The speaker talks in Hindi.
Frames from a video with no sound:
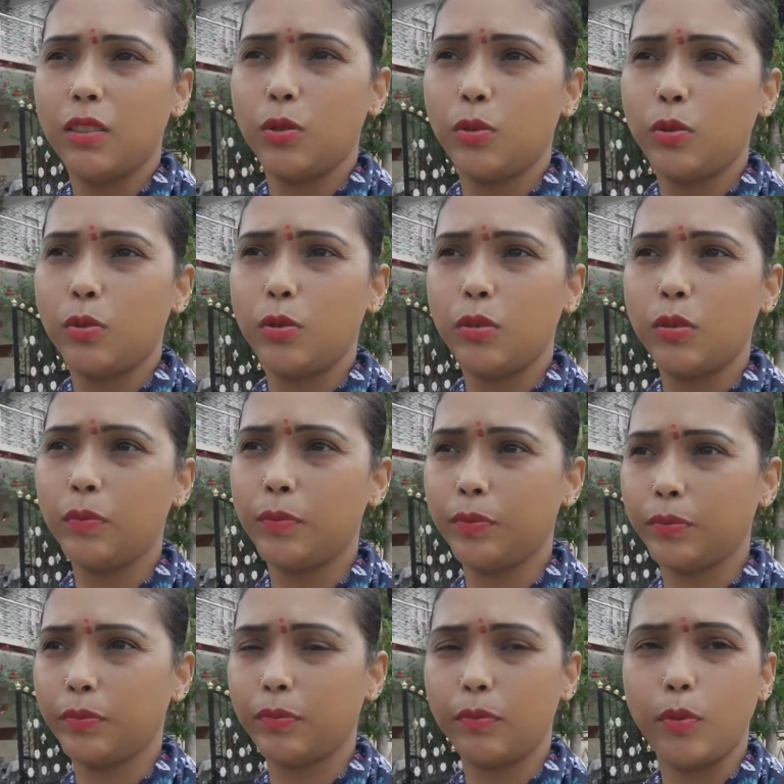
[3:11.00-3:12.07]
जो
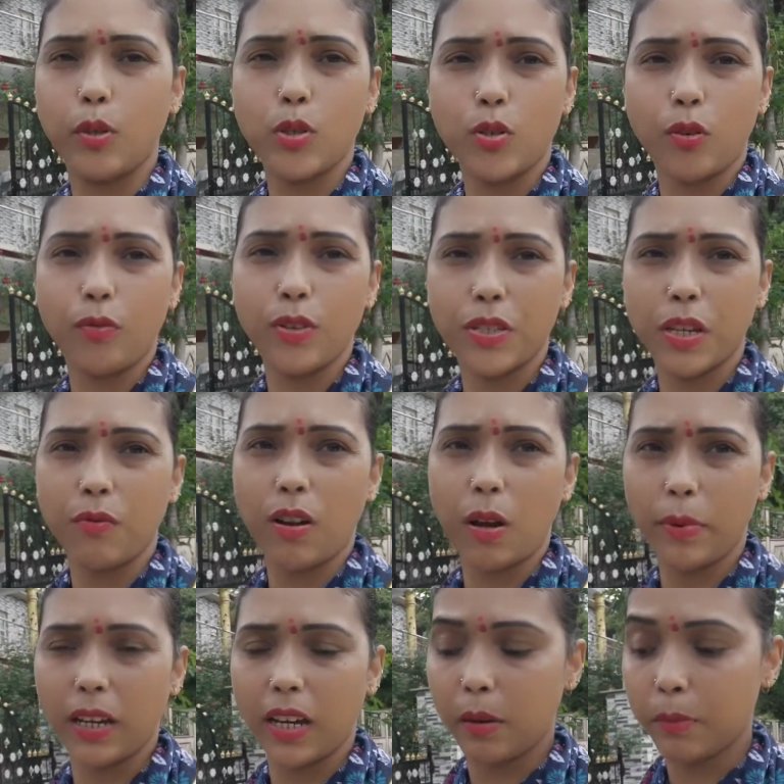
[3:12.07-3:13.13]
हम्म, पोस्ट ऑफिस है वहाँ
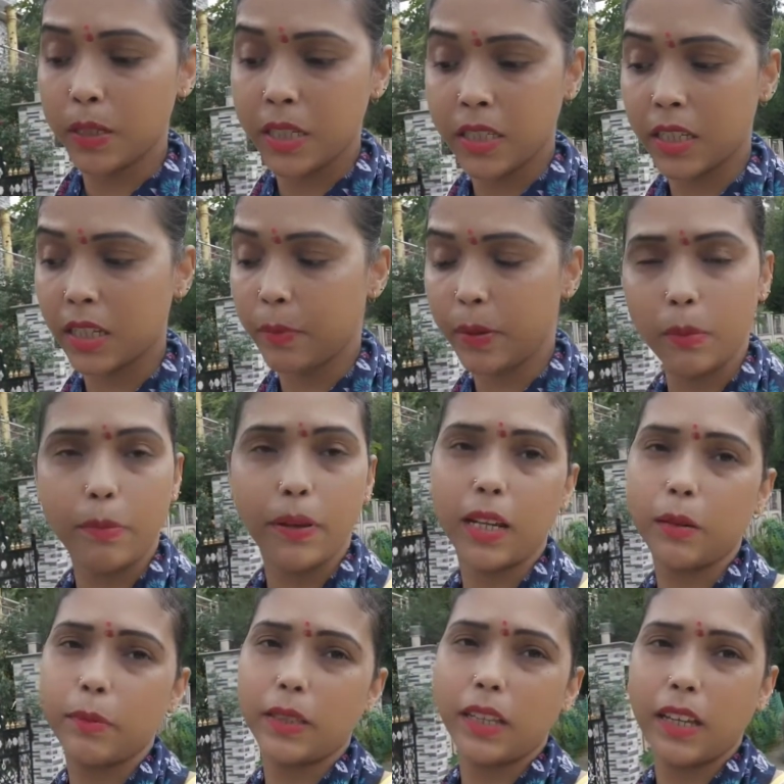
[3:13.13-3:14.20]
पे काम है जैसे कि मैंने
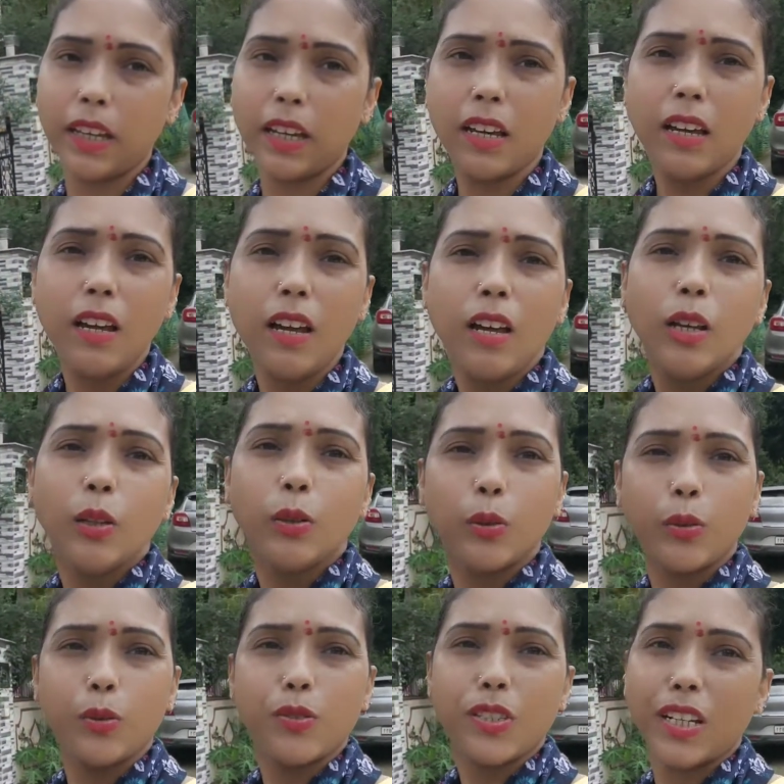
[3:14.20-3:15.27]
पहले बताया
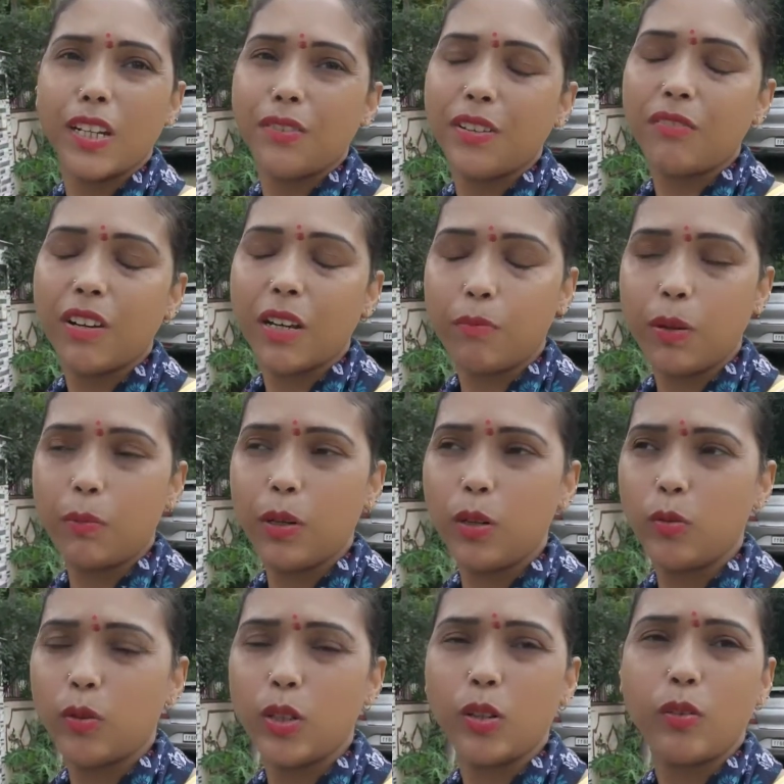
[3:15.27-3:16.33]
तो चलिए फिर वहीं पे
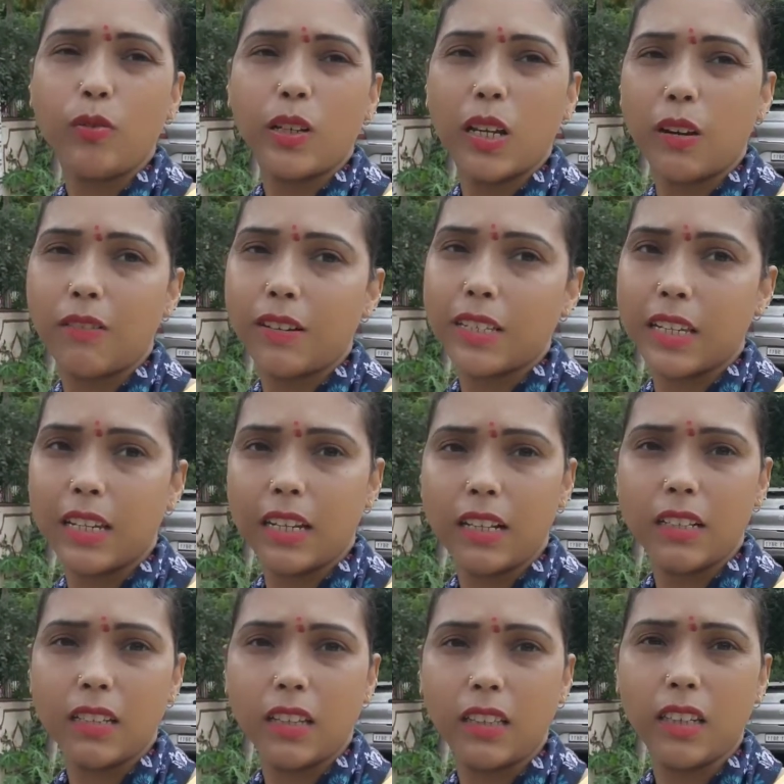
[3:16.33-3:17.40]
मिलूँगी और फटाफट से
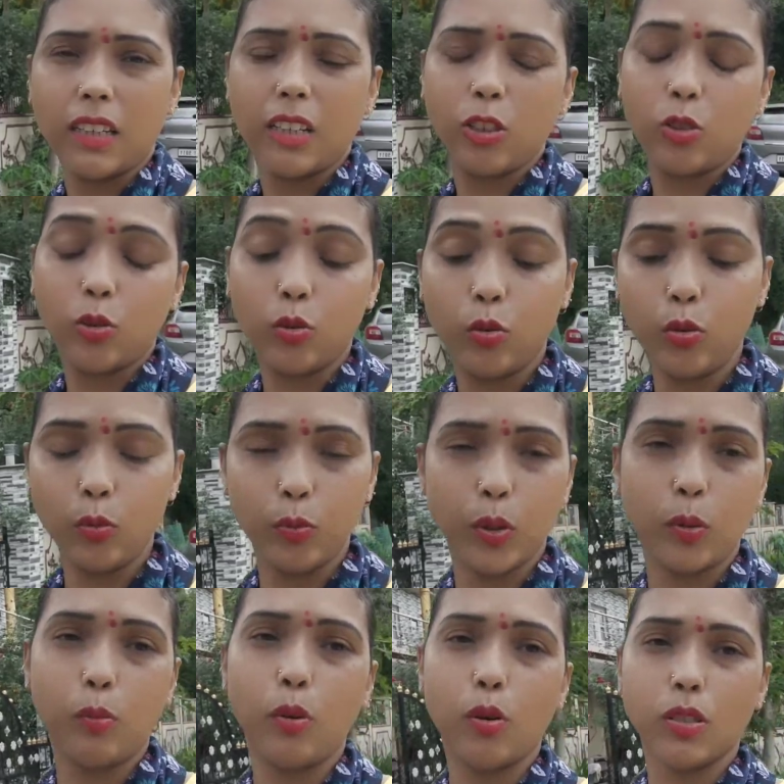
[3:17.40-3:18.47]
निकल जाते हैं नहीं तो धूप
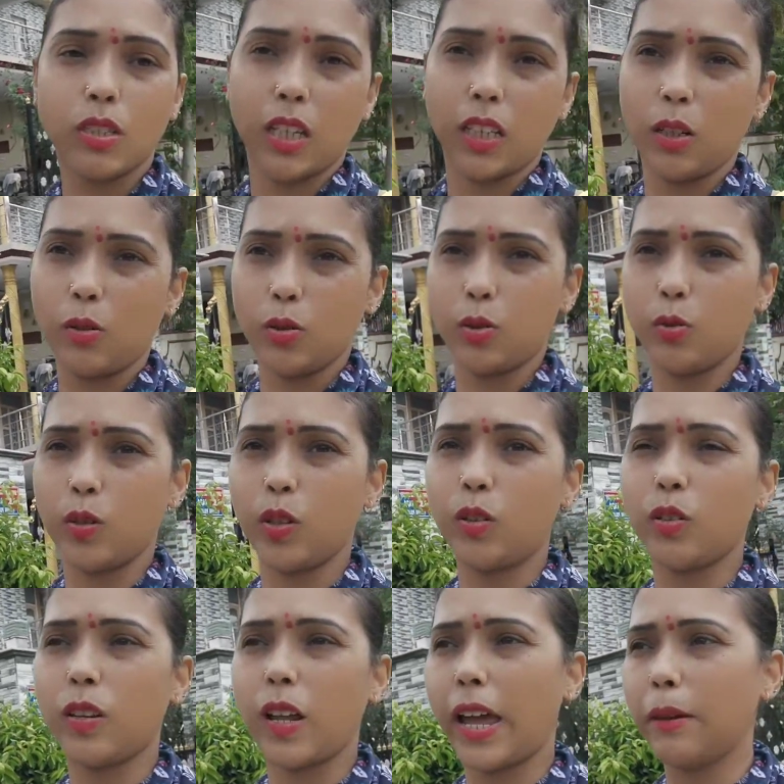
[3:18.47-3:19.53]
तो बहुत ज़्यादा हो चुकी है
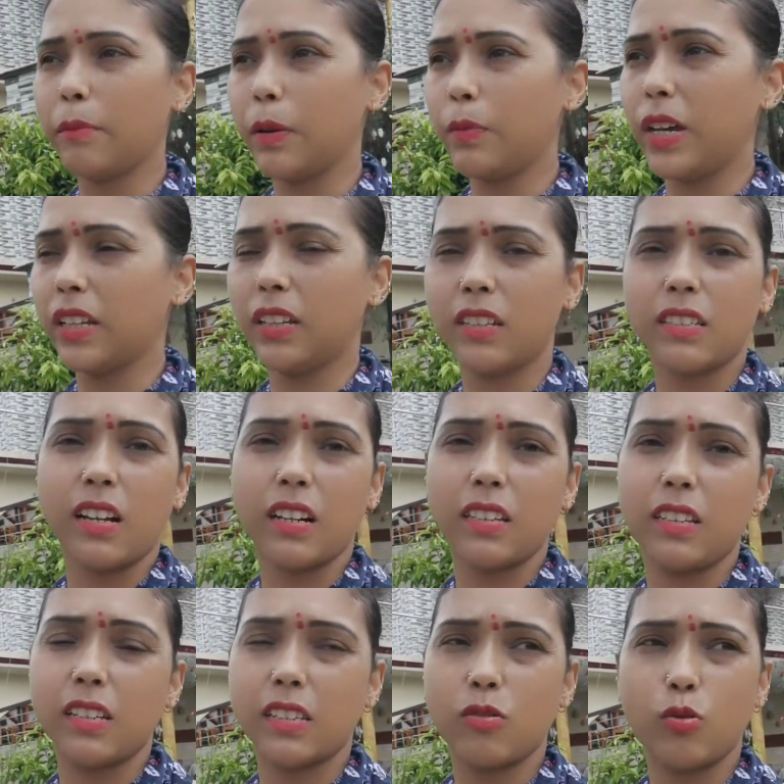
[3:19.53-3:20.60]
और टाइम अभी आई थिंक साढ़े
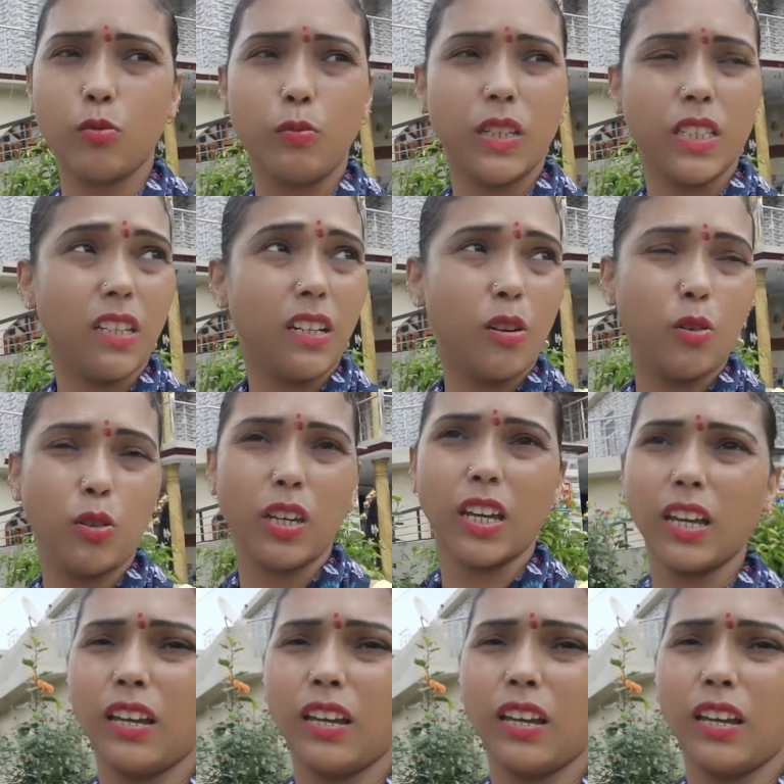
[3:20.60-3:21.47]
दस बजे का हो गया